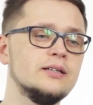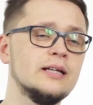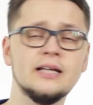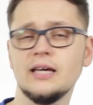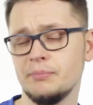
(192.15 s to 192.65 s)

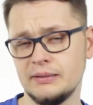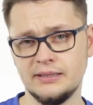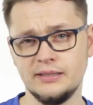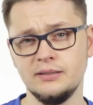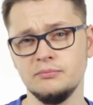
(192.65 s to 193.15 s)
Na takiej
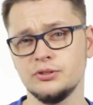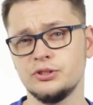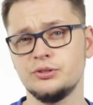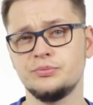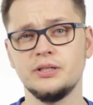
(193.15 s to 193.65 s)
baterii
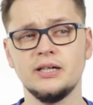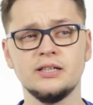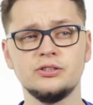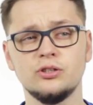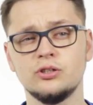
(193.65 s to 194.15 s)
możesz
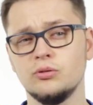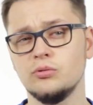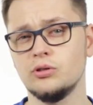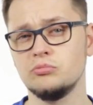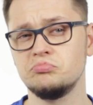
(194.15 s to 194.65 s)
przejechać
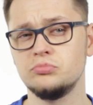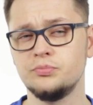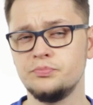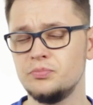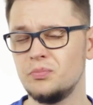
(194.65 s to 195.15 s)
około
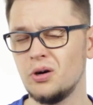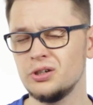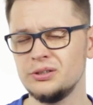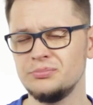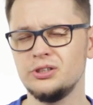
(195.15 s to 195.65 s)

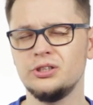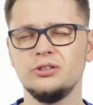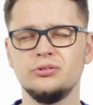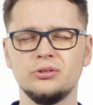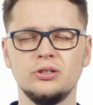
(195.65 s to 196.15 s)

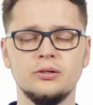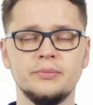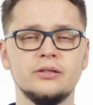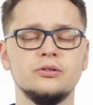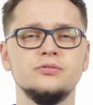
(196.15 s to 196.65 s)
80
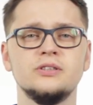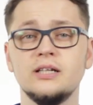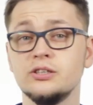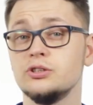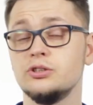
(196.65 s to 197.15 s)
km w
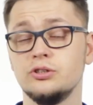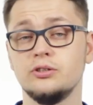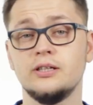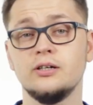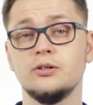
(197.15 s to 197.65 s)
zależności
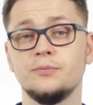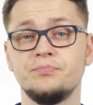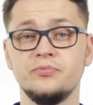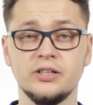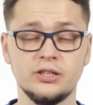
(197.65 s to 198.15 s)
od tego,
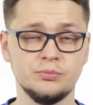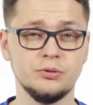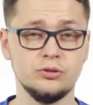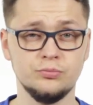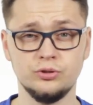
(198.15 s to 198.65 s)
w jaki
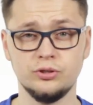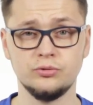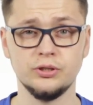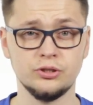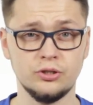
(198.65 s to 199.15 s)
sposób
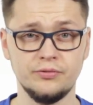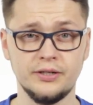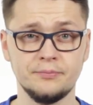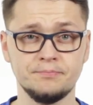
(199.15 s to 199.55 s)
użytkujesz rower.